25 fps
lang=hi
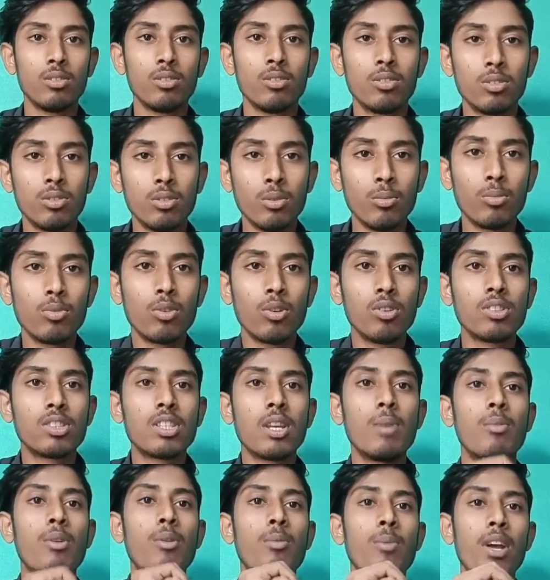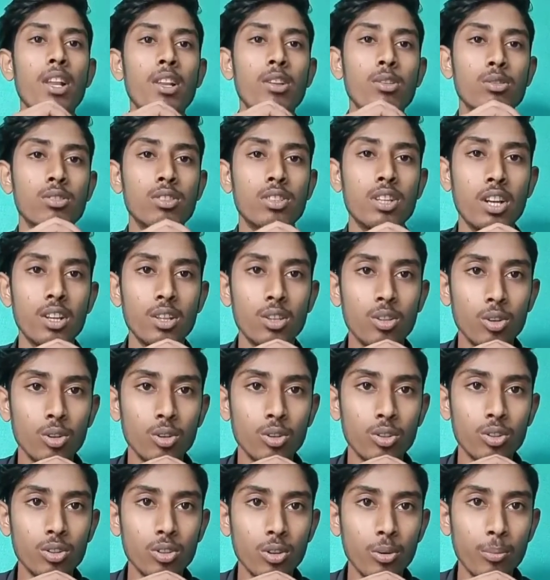तुम कौन सा मोबाइल यूज़ करते हो
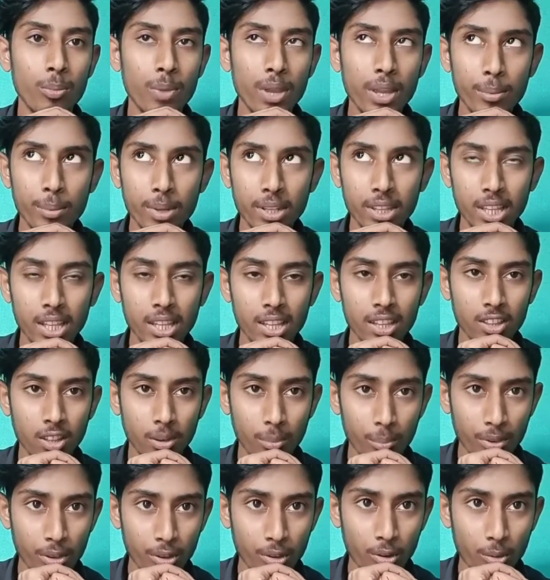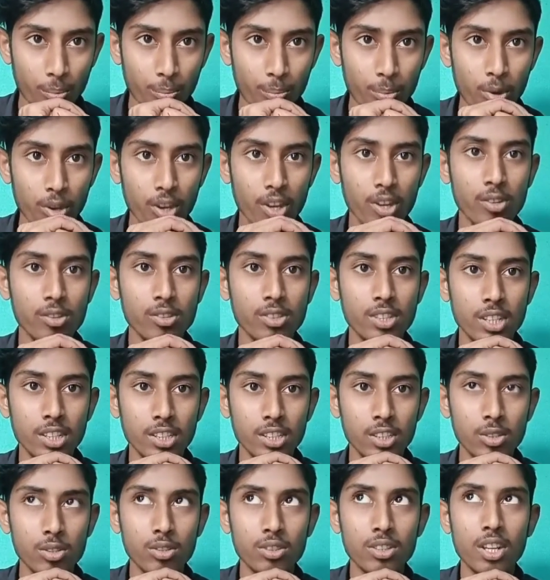तो मैं बता देता हूँ मैं ओप्पो रेनो
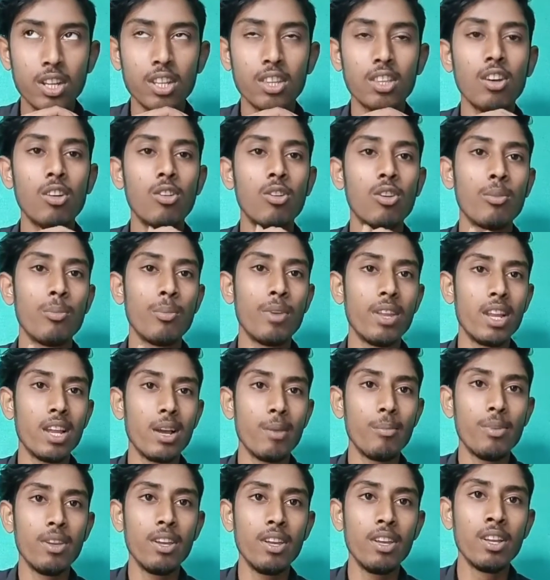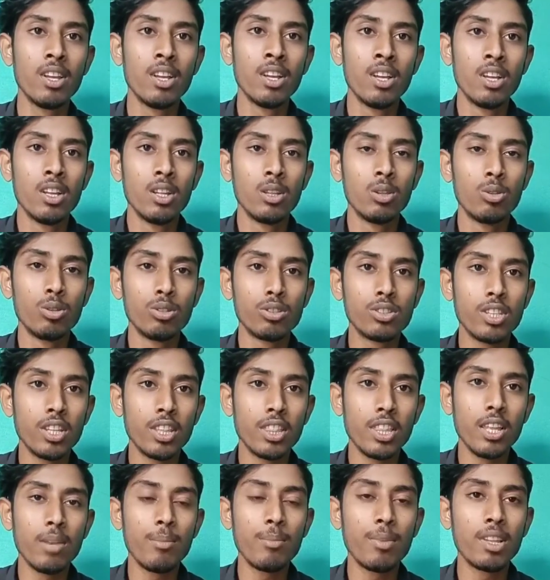सिक्स यूज़ करता हूँ और मैंने अभी दो से
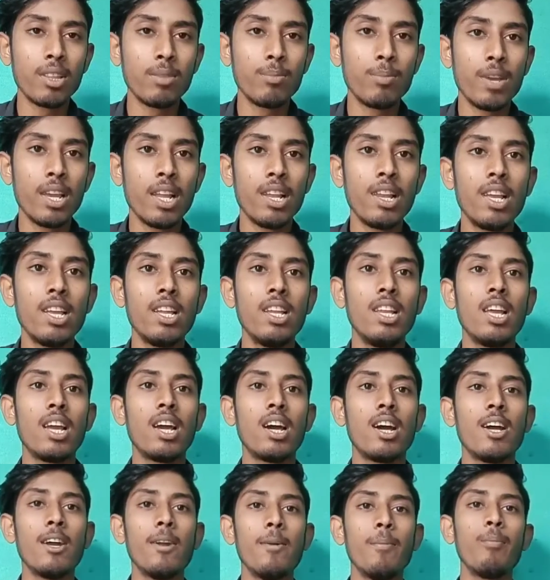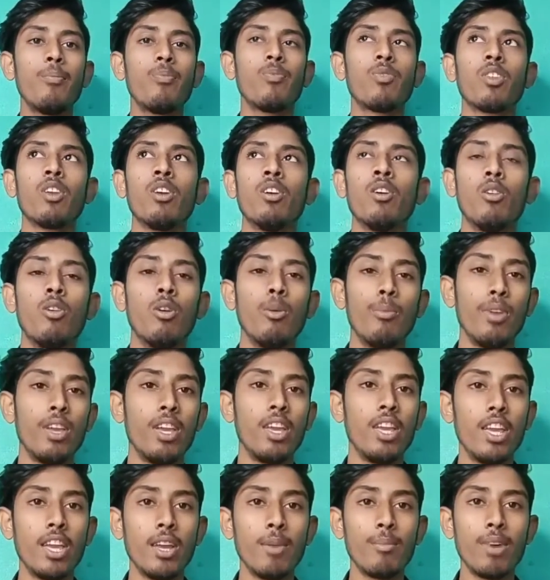तीन मंथ पहले ही लिया है वो भी
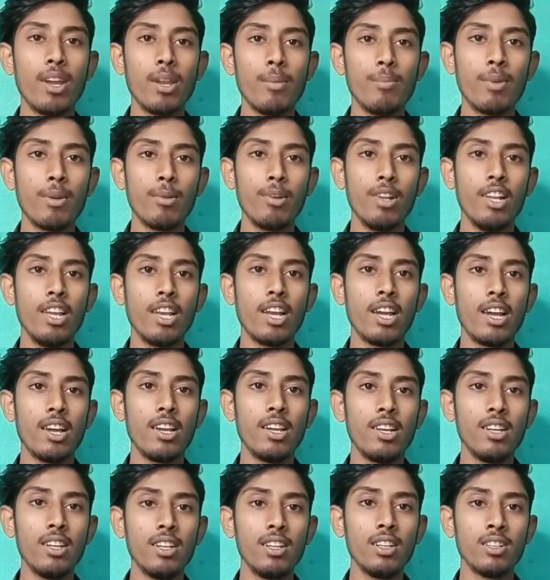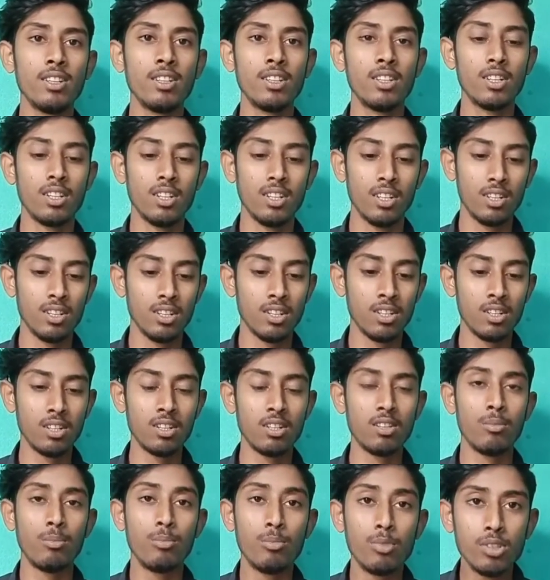ई e पे लिया
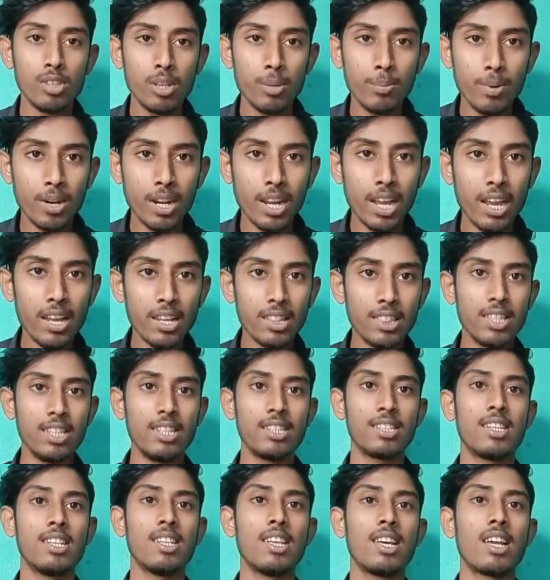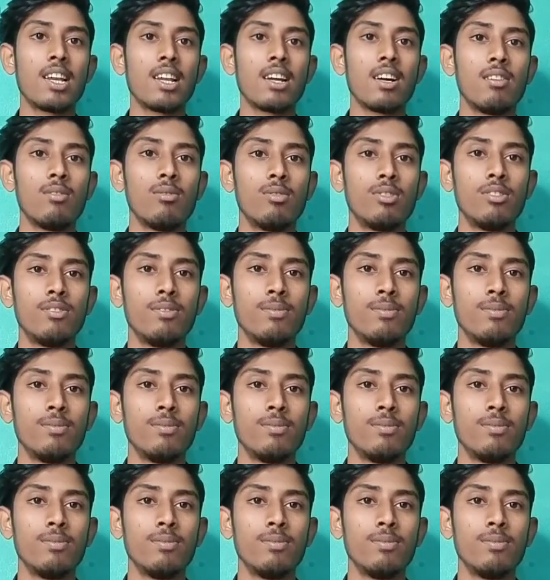है मुझे पड़ा है तीस हजार का वो